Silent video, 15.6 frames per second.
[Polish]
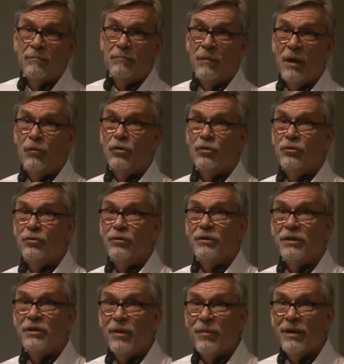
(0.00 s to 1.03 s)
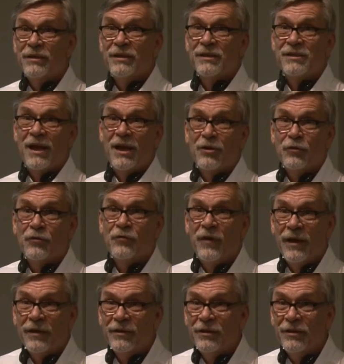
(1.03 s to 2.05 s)
Mało który temat jest tak
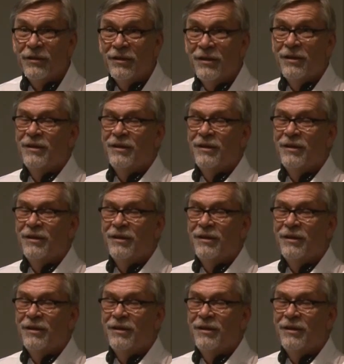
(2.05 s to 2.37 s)
otwarty,